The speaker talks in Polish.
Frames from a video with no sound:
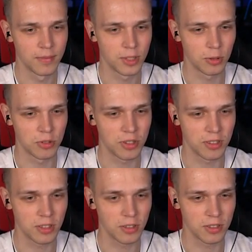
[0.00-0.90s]
Co tu się,
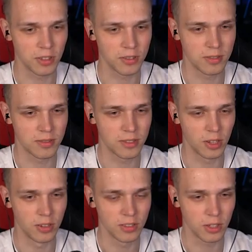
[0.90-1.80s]
co, co,
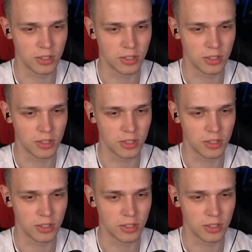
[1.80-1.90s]
co, co